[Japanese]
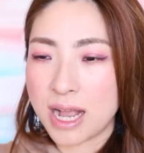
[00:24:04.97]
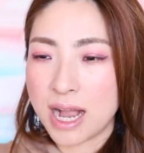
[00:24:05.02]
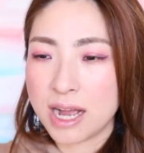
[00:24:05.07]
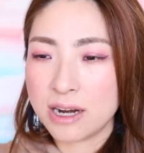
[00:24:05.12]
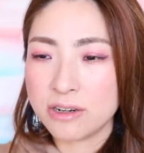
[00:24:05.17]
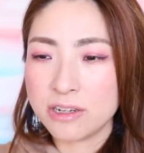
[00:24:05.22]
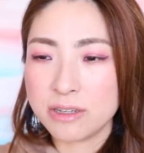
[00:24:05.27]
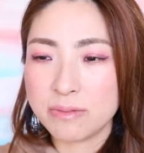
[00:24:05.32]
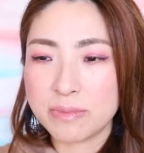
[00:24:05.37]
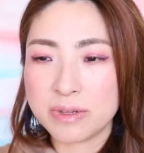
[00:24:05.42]

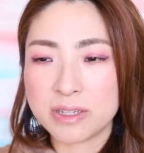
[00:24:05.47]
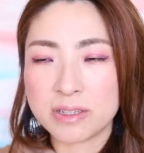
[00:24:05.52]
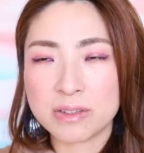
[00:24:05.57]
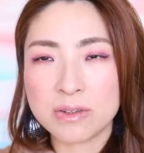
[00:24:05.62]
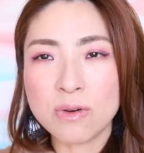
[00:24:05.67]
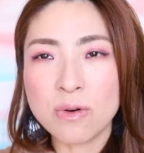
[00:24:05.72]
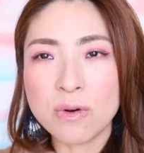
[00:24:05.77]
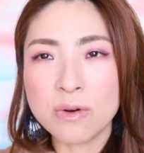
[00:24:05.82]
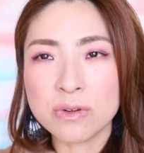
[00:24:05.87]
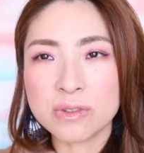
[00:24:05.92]
ある意味
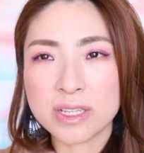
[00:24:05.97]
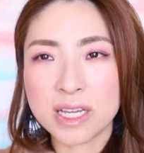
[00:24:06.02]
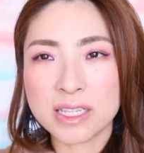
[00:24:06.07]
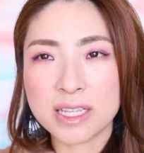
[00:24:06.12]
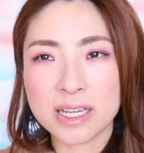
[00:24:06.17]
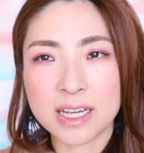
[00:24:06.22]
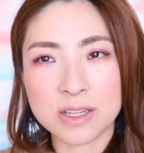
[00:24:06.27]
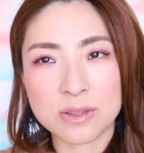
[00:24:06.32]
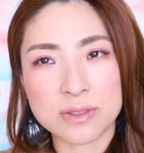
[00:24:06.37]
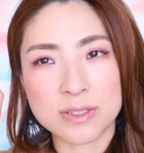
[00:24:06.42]
ゴールなん
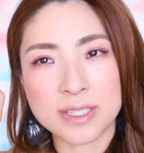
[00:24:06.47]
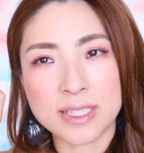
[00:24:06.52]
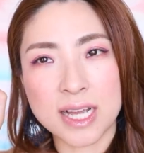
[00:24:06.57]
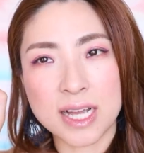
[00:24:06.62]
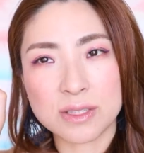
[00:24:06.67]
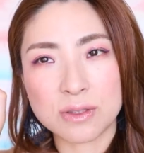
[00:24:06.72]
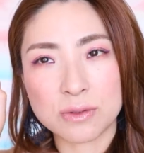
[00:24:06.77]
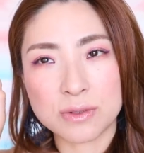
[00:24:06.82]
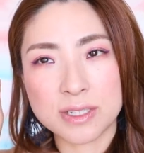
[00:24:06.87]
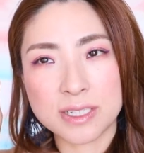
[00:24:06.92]
だけど
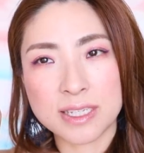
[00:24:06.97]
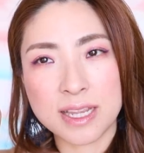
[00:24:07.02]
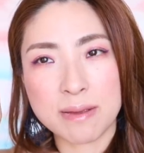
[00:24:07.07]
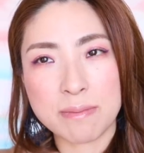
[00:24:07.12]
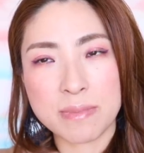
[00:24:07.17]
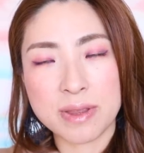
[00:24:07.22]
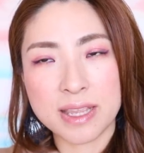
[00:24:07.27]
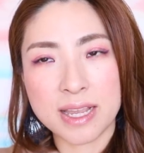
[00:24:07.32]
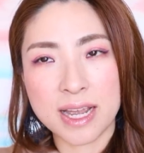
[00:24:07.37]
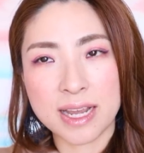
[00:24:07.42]
スタート地
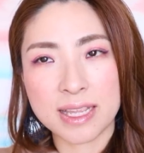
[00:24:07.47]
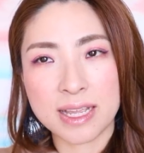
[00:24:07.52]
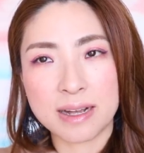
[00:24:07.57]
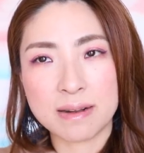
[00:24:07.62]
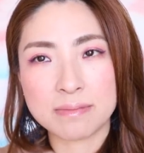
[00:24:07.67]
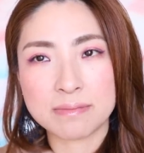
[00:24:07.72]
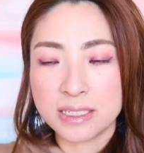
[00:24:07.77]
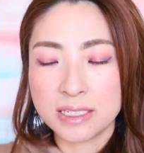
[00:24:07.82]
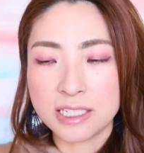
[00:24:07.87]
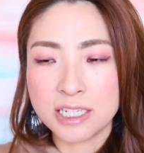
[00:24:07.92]
点みたいな
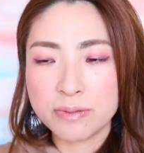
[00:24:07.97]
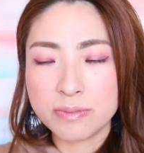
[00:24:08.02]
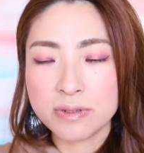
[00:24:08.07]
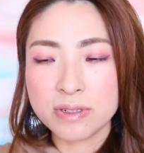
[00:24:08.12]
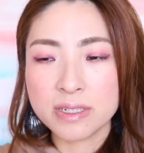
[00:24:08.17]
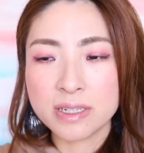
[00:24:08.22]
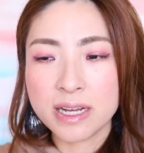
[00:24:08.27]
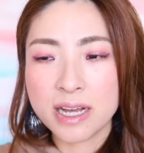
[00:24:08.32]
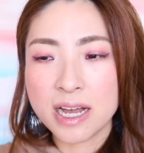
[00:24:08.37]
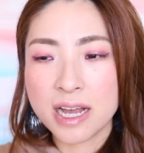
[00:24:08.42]
自
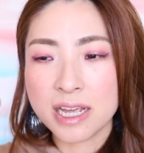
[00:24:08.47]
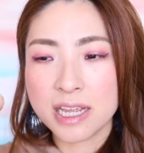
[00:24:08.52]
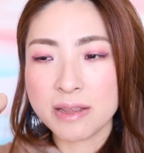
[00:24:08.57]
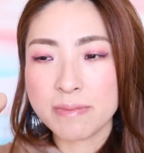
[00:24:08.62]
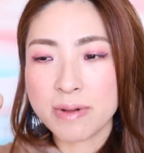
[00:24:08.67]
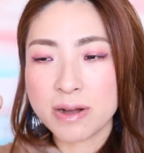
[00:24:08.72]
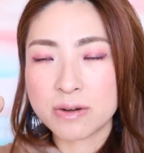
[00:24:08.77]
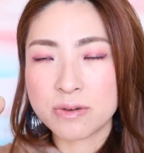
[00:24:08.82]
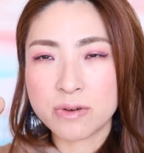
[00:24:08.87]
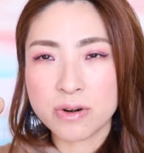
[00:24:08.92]
分が
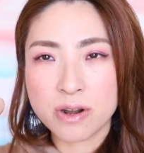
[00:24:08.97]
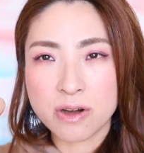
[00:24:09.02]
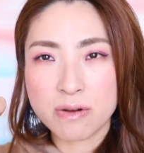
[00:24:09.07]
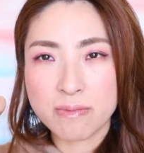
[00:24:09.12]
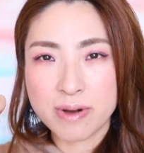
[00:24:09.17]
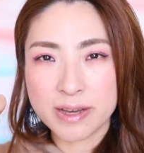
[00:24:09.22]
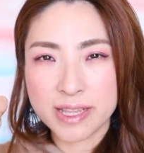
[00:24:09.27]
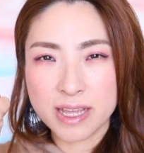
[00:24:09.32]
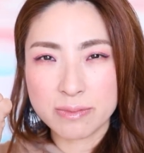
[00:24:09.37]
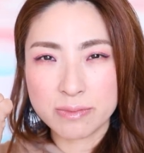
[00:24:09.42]
今これ
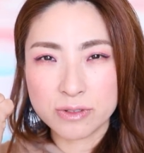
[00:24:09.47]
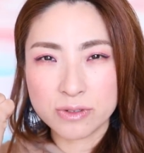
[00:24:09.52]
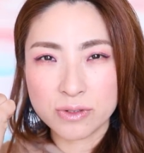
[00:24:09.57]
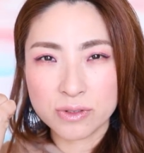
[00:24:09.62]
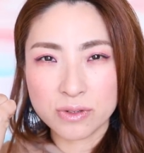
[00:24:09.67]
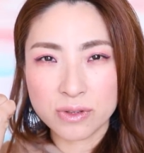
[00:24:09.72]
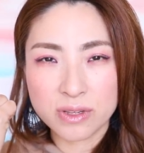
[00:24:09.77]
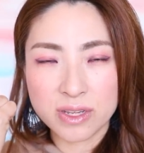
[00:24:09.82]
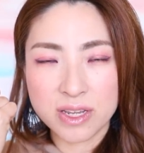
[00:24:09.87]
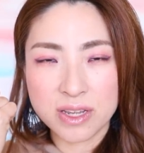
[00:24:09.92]
を学ぶ
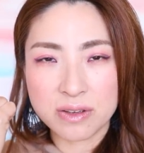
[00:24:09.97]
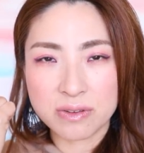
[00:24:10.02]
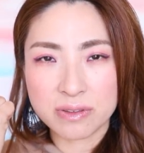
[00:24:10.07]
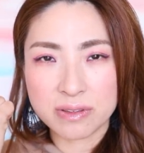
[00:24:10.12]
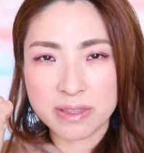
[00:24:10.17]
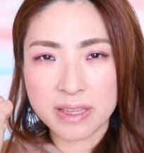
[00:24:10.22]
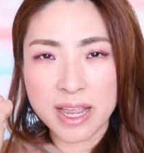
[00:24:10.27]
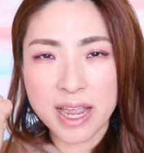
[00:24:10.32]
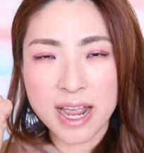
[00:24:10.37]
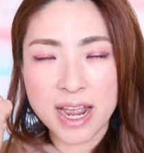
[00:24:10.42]
ことによっ
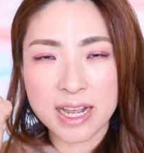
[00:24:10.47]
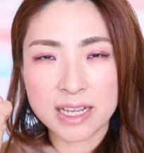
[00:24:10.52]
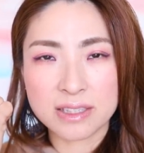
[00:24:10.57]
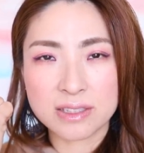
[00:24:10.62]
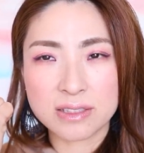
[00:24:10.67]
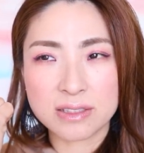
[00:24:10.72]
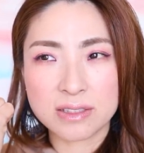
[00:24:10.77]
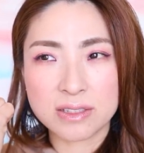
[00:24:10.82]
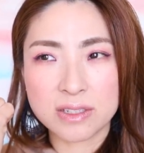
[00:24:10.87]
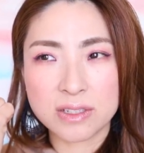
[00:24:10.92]

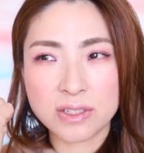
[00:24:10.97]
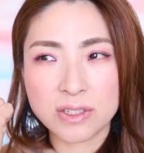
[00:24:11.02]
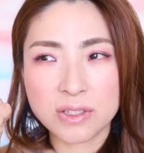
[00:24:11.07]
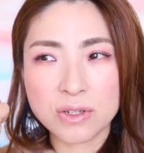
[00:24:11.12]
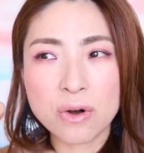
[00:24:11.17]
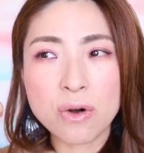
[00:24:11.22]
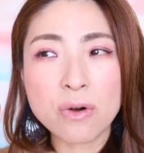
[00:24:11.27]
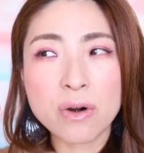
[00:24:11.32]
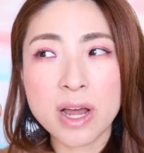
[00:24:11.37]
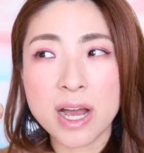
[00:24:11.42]
て
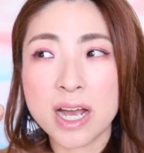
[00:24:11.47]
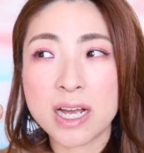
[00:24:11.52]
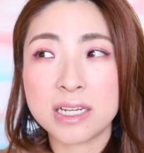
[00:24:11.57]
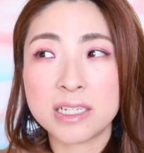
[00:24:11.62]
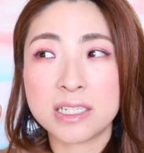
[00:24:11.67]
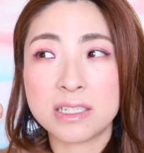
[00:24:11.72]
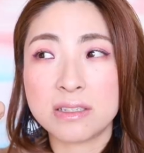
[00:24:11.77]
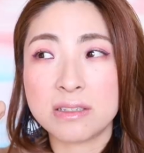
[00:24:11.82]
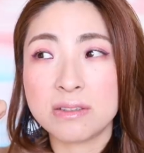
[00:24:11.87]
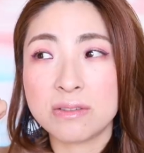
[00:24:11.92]
将
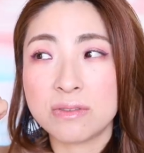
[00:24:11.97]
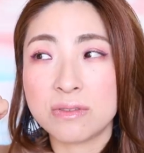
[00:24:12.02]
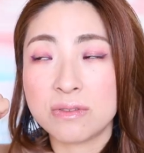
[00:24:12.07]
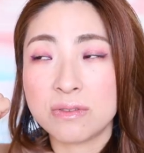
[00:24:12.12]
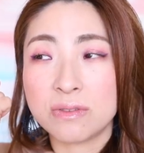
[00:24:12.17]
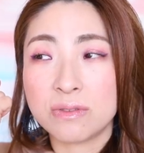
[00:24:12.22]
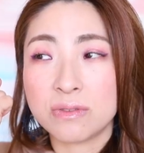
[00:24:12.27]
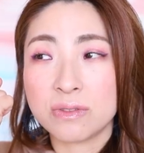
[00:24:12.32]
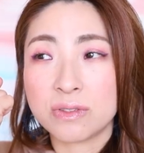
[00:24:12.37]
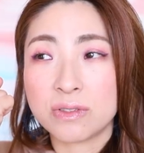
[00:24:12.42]
来
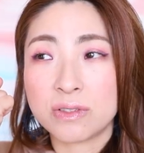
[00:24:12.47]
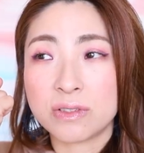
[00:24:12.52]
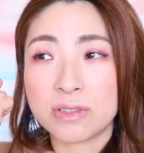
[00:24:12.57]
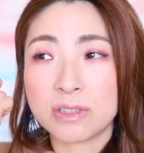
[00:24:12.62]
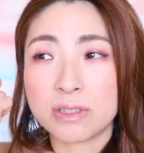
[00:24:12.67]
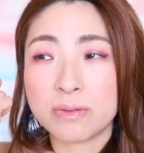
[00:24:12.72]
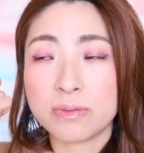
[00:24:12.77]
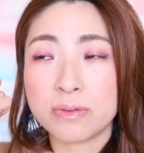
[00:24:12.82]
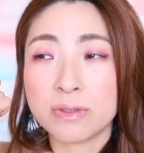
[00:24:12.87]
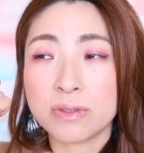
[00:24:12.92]
の
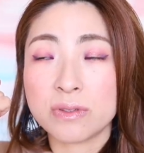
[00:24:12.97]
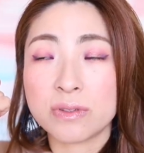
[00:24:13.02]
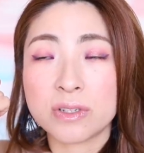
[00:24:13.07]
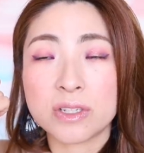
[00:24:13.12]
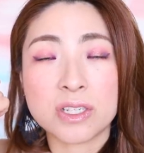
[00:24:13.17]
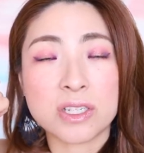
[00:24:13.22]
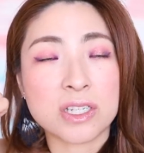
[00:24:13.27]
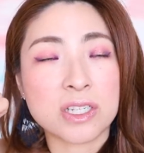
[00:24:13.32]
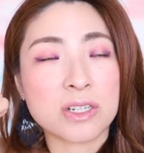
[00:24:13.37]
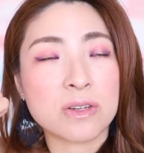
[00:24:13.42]
自分の
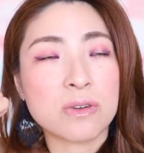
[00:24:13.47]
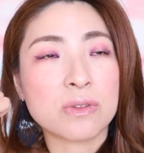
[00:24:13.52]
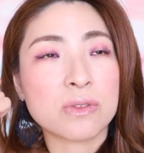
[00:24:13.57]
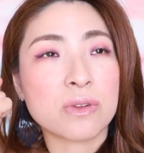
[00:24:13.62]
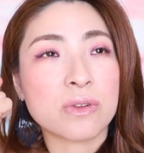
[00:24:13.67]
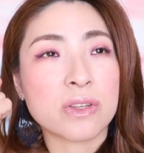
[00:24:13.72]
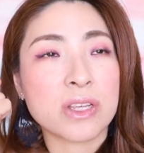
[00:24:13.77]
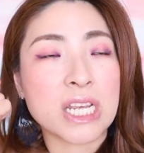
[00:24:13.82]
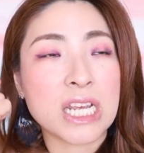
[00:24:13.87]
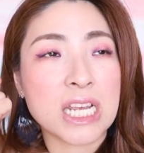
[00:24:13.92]
仕
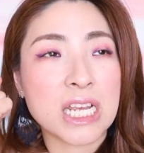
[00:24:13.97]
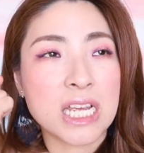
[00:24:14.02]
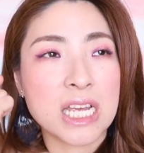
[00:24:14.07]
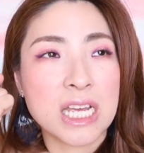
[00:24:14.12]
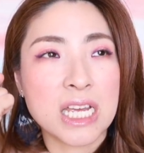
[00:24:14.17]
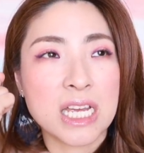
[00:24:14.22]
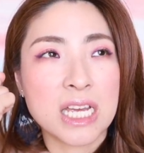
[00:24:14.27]
事に